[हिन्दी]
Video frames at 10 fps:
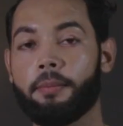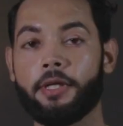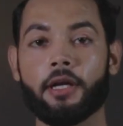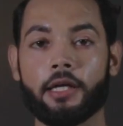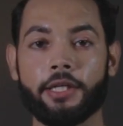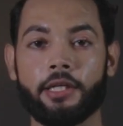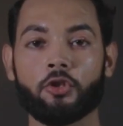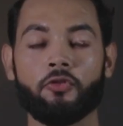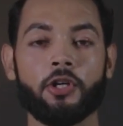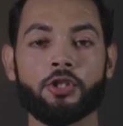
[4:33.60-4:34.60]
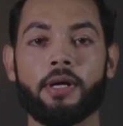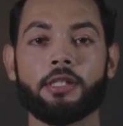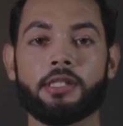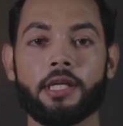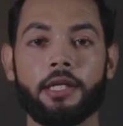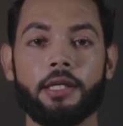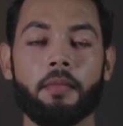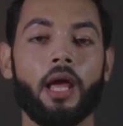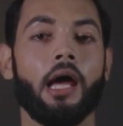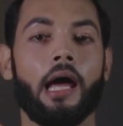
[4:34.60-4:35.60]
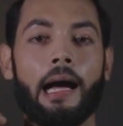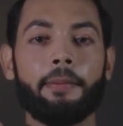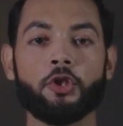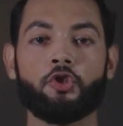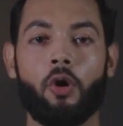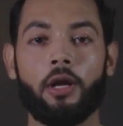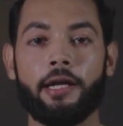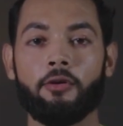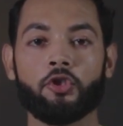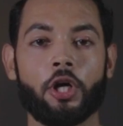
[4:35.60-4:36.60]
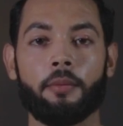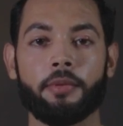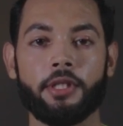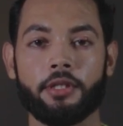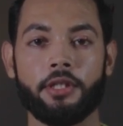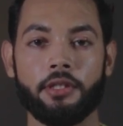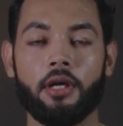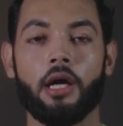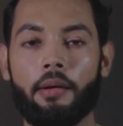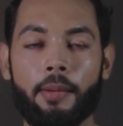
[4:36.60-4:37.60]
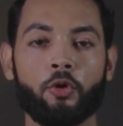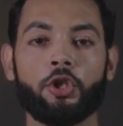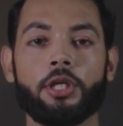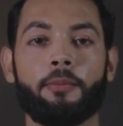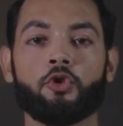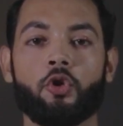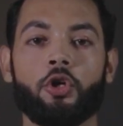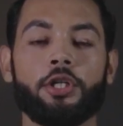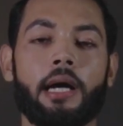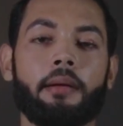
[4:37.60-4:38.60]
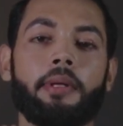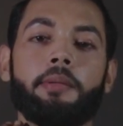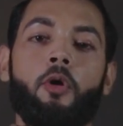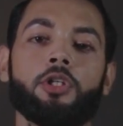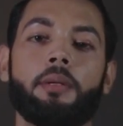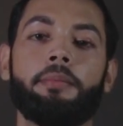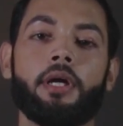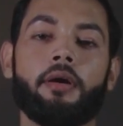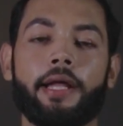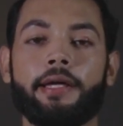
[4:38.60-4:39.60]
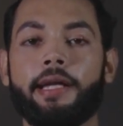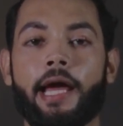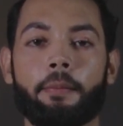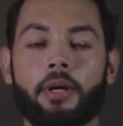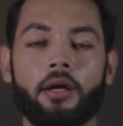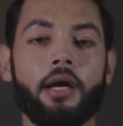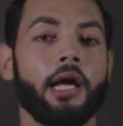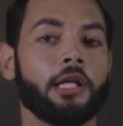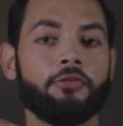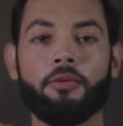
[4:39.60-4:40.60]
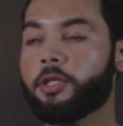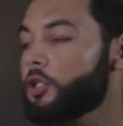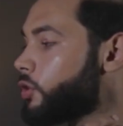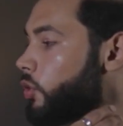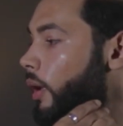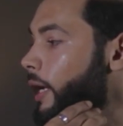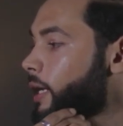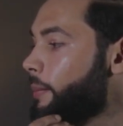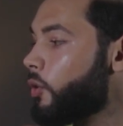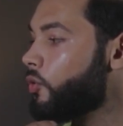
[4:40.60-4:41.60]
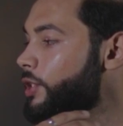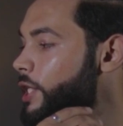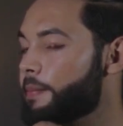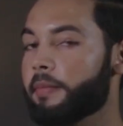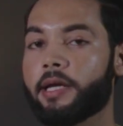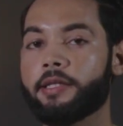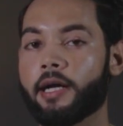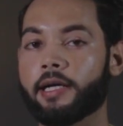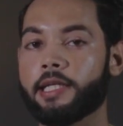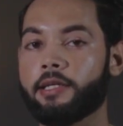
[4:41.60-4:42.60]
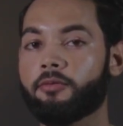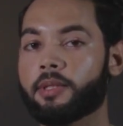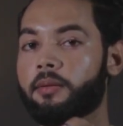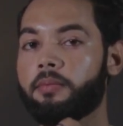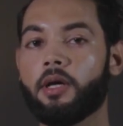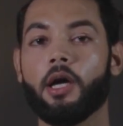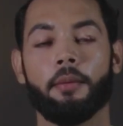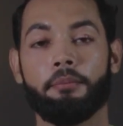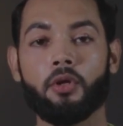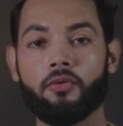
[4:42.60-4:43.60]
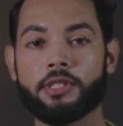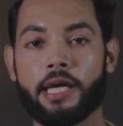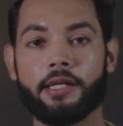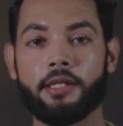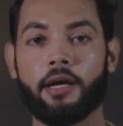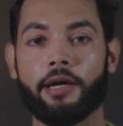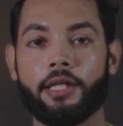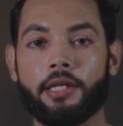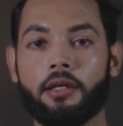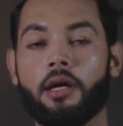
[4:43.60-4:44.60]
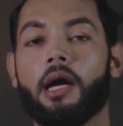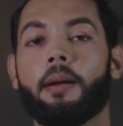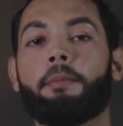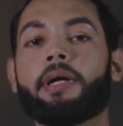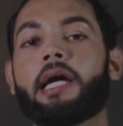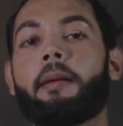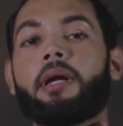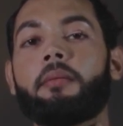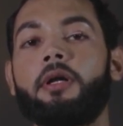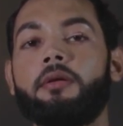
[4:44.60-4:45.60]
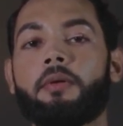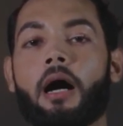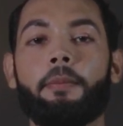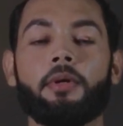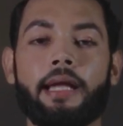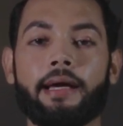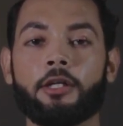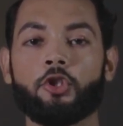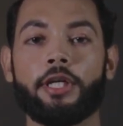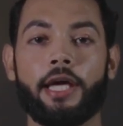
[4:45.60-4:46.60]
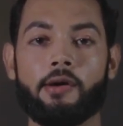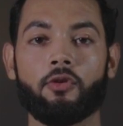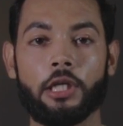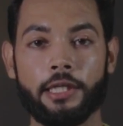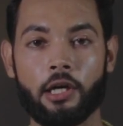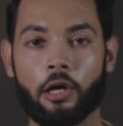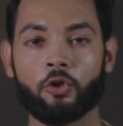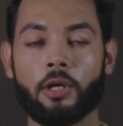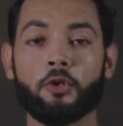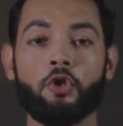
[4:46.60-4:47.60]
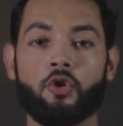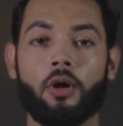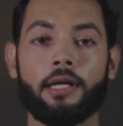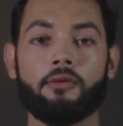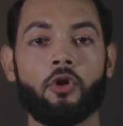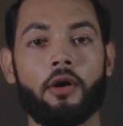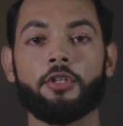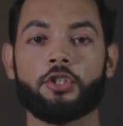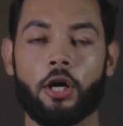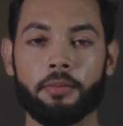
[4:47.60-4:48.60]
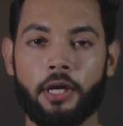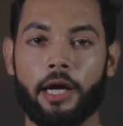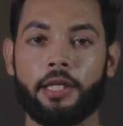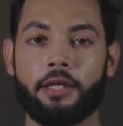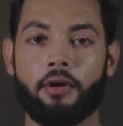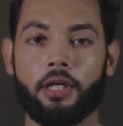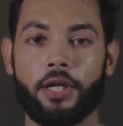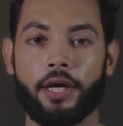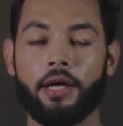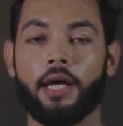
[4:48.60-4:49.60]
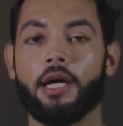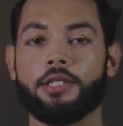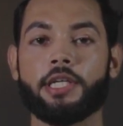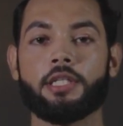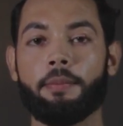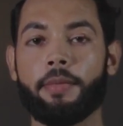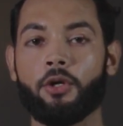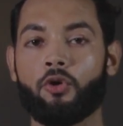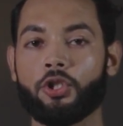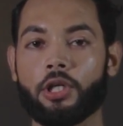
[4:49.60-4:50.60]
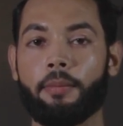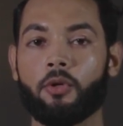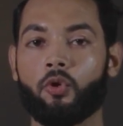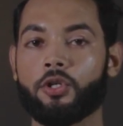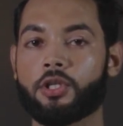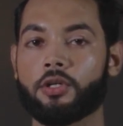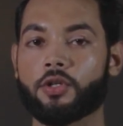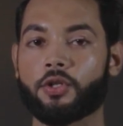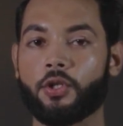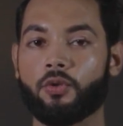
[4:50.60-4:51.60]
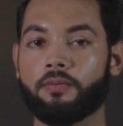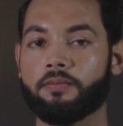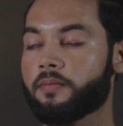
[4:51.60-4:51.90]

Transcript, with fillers: पर बियर्ड आ जाएगी ना तो फर्स्ट बात इससे कि आपकी जो जॉ लाइन है वो शार्प नहीं दिखती अब आप खुद ही सपोज करो कि यहाँ मेरी बहुत ज़्यादा बियर्ड रहेगी नेक पर तो फिर मेरी जो जॉ लाइन है बिल्कुल भी शेप में नहीं दिखाई देगी वो मतलब बिल्कुल भी सही नहीं दिखाई देगी बट यहाँ पर अगर आप नेक के जो हेयर है वो क्लीन कर लो तो आपकी जो जॉ लाइन है वो काफ़ी शार्प दिखाई देने वाली है जैसे आप मेरी खुद यहाँ पर नोटिस कर सकते हो